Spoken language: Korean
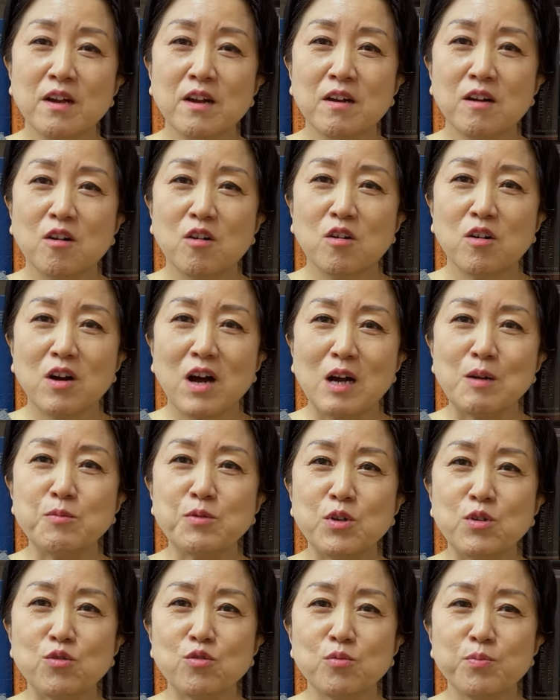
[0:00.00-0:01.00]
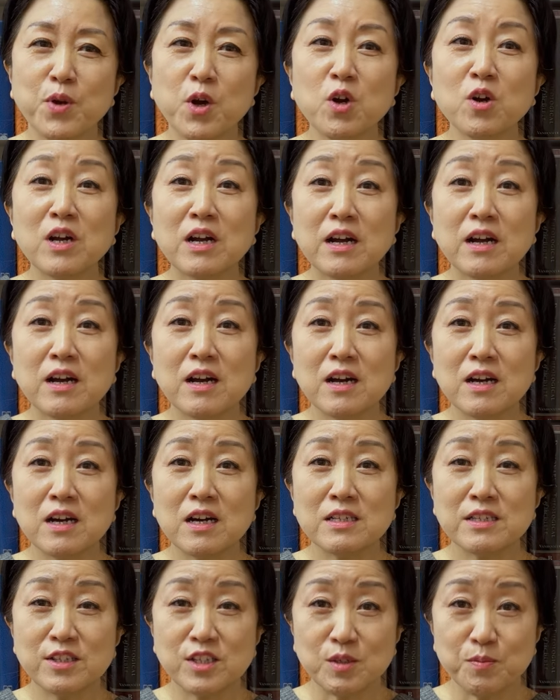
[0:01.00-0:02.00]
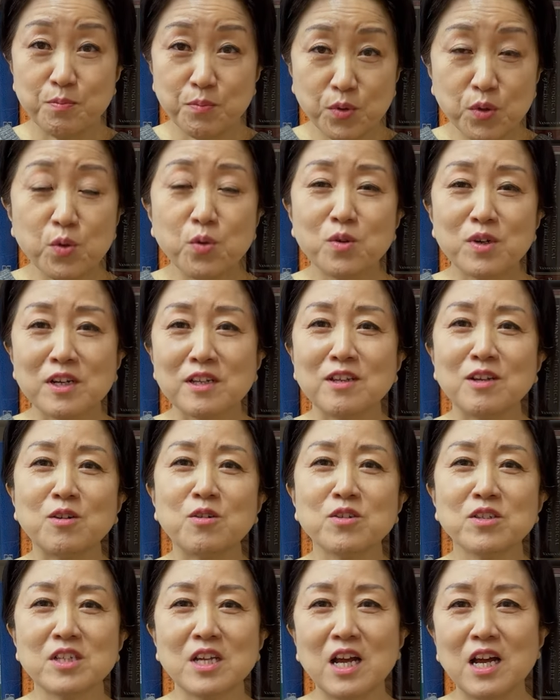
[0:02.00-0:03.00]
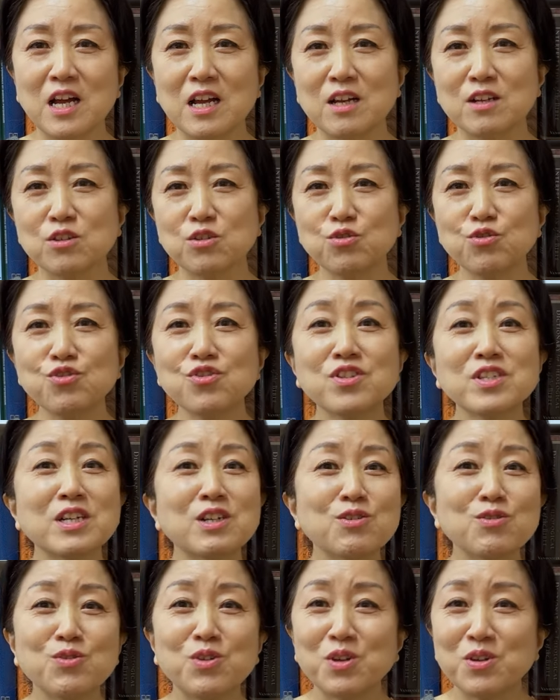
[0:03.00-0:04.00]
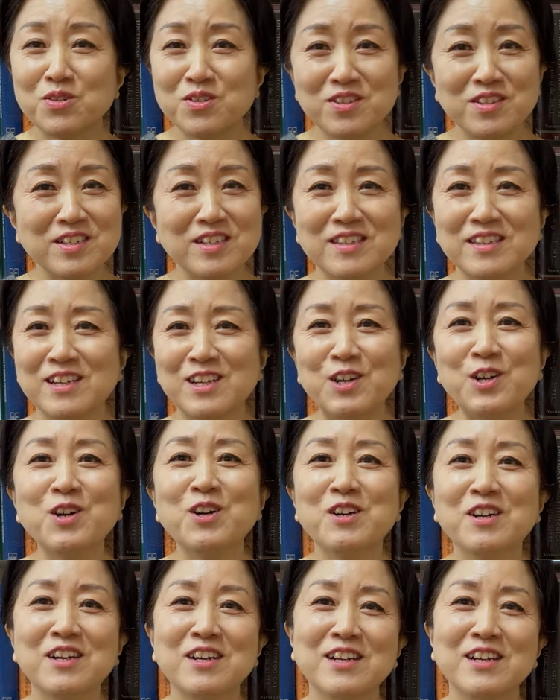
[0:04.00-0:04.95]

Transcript: 어, 아무래도 평가 지표라는 것이 다 숫자로 되어지잖아요.